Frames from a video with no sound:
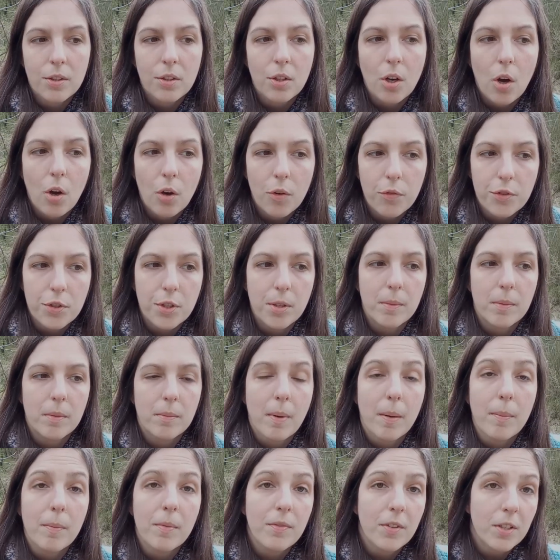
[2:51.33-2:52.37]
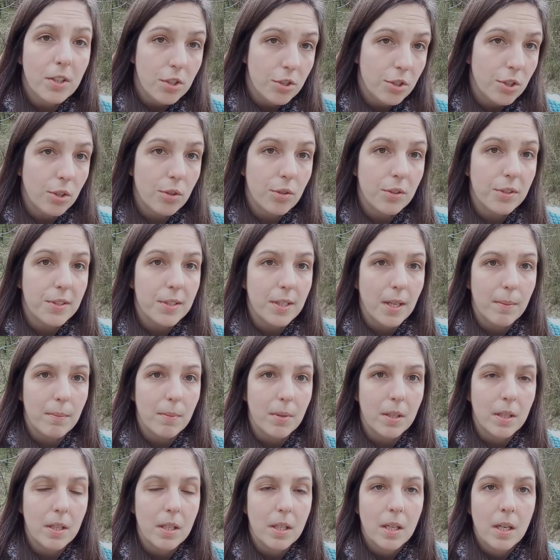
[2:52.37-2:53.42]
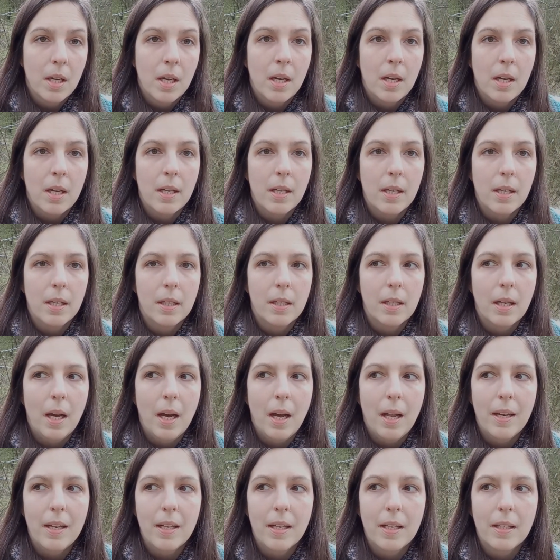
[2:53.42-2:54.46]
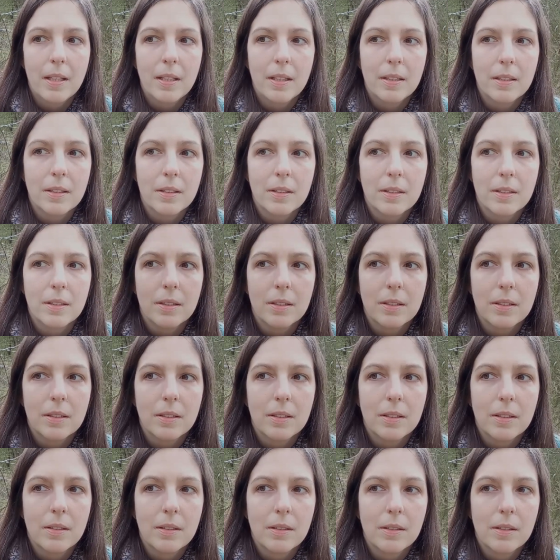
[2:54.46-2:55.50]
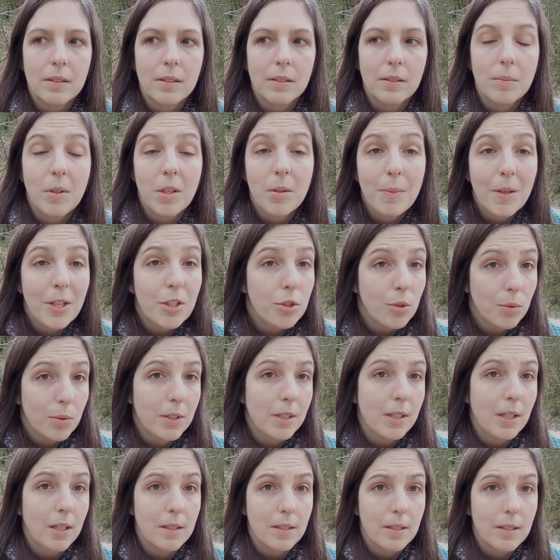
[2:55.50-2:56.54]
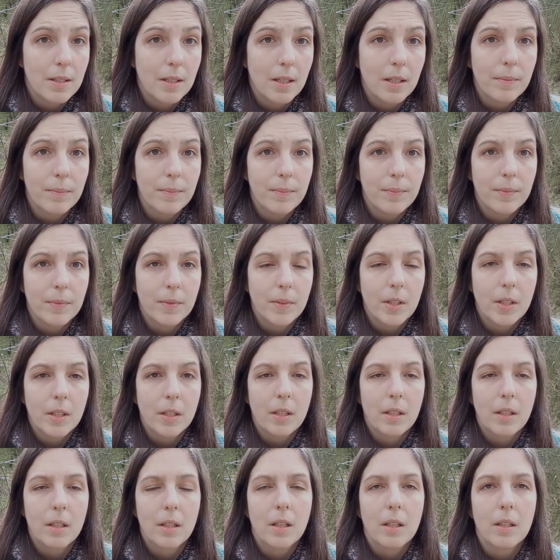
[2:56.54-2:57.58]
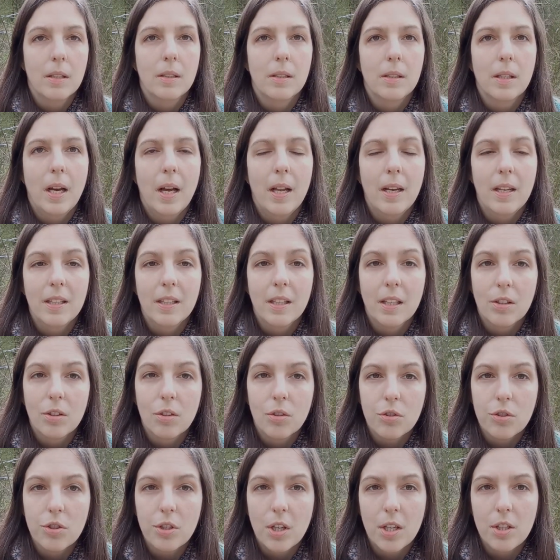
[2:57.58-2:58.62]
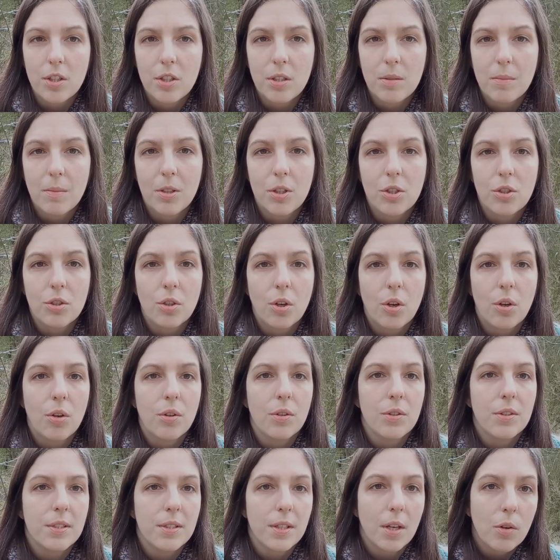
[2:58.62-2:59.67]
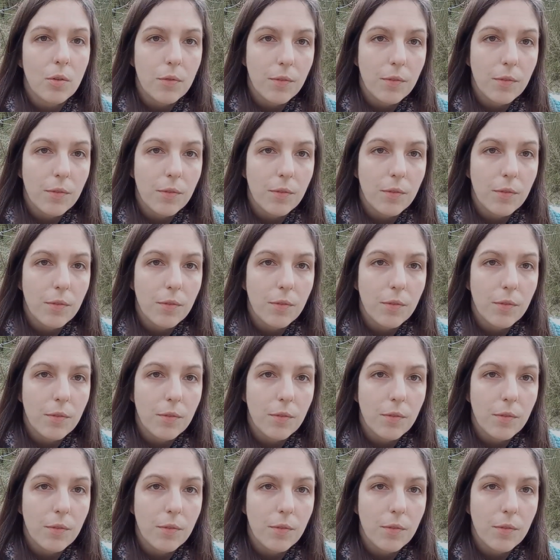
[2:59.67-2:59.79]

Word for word: E, to owszem, mamy wiedzieć, czego chcemy, e, ale y, i mieć tą intencję, y, ale jednocześnie mieć to